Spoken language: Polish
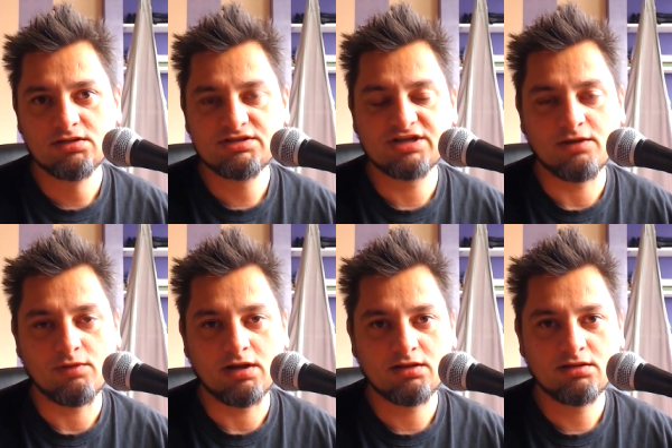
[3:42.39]

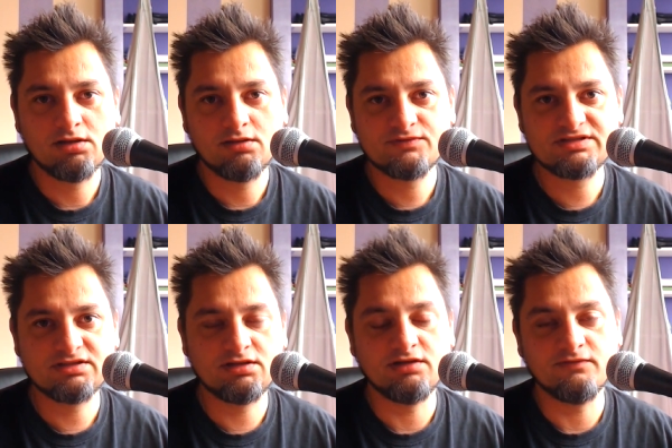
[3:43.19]
ciała
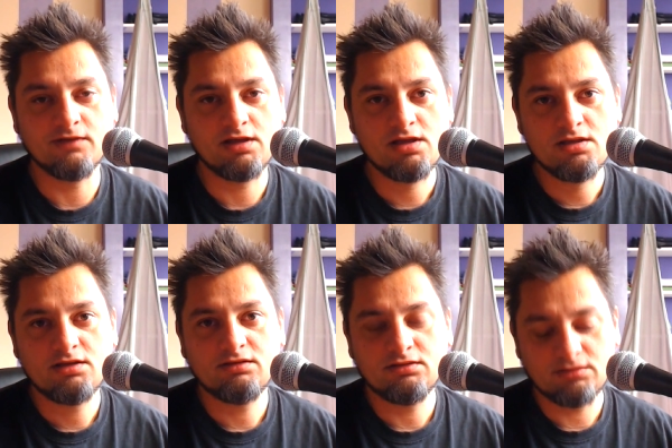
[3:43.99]
wstydliwe,
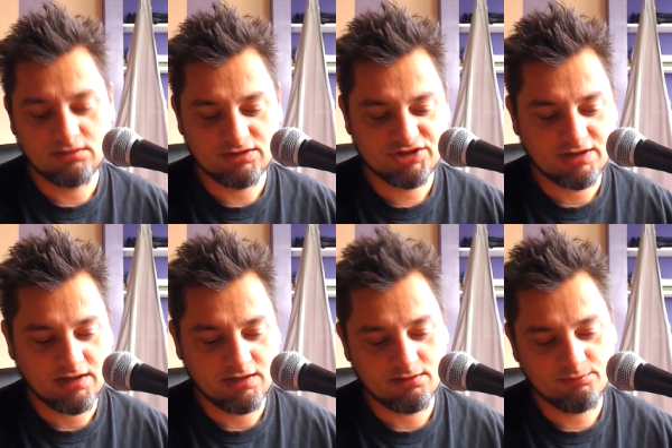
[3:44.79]
y,
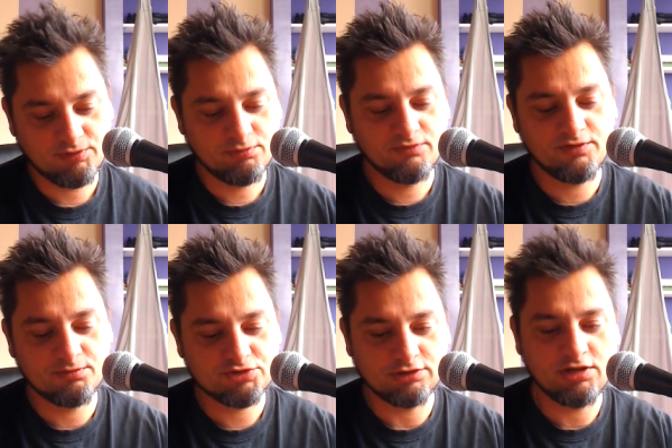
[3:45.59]
że, bo
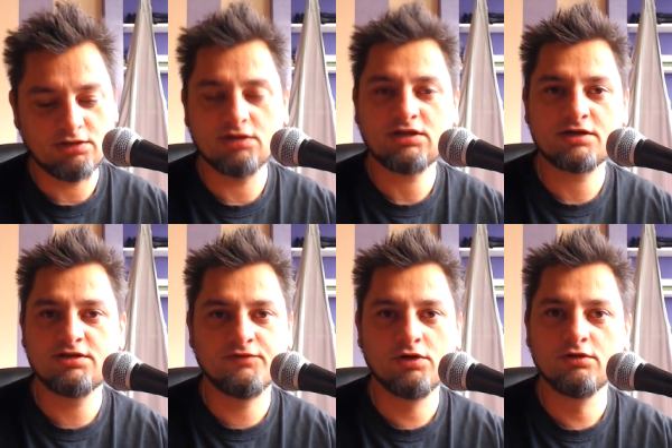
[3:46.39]
mówią, że nie, nie, tak
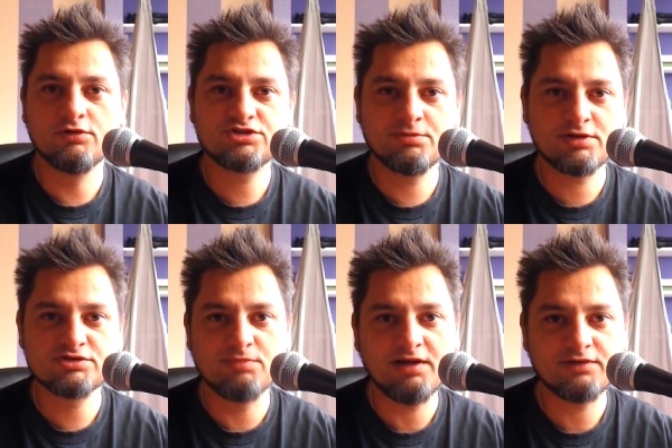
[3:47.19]
nie wolno, trzeba
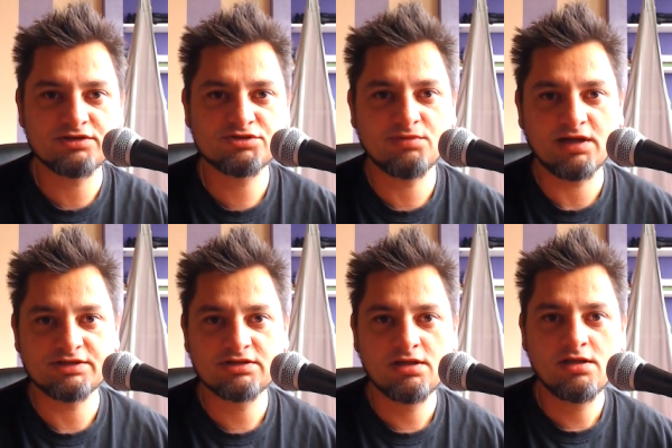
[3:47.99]
rozmawiać,
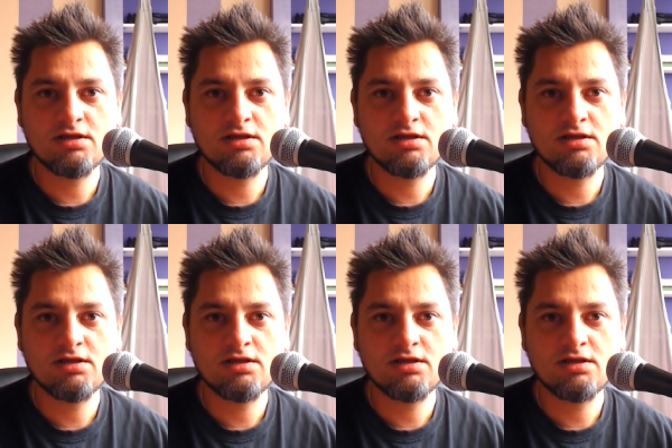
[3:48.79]
rozmawiać.